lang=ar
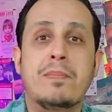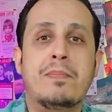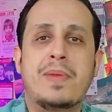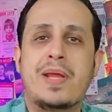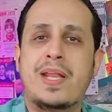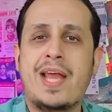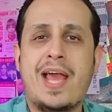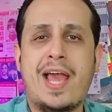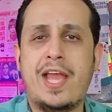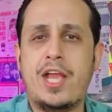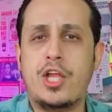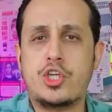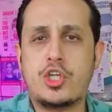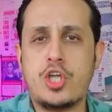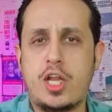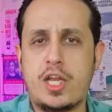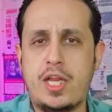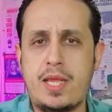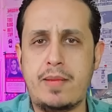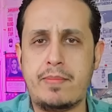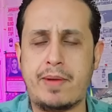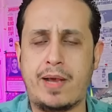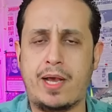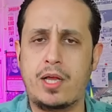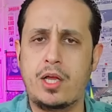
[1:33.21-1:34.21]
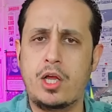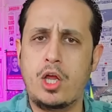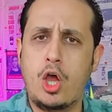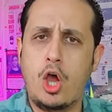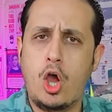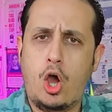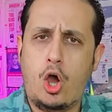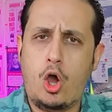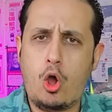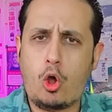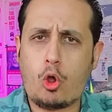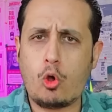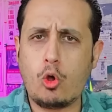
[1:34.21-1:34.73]
من أي جريمة
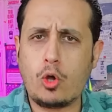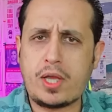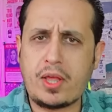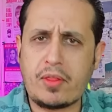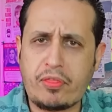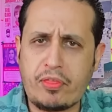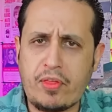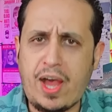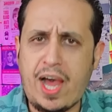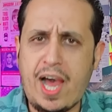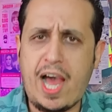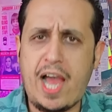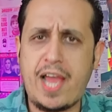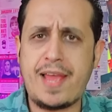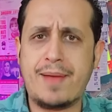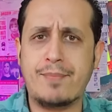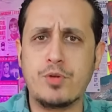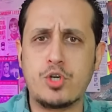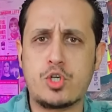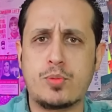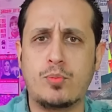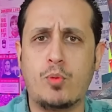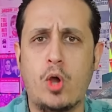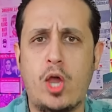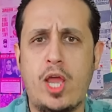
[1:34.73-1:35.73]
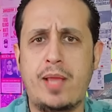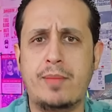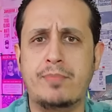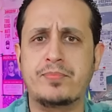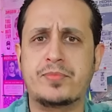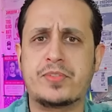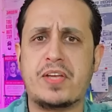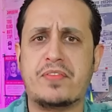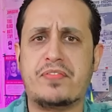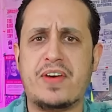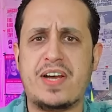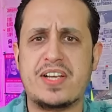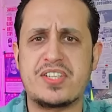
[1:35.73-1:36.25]
حقوق الضحايا مش
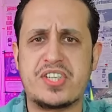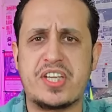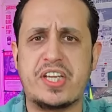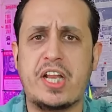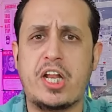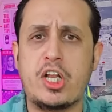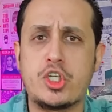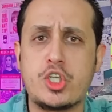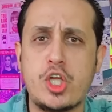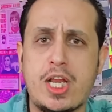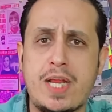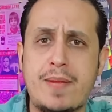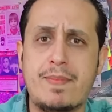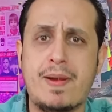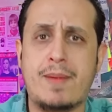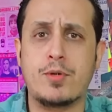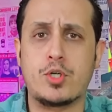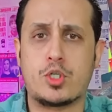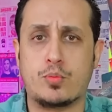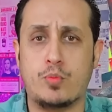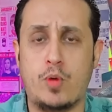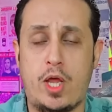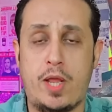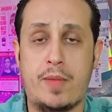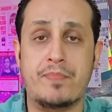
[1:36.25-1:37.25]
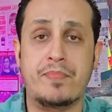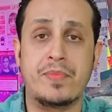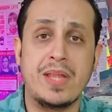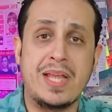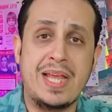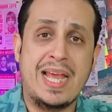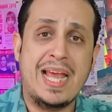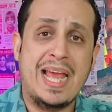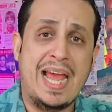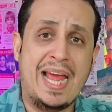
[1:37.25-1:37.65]
مهم تفاصيل الجريمه مش مهم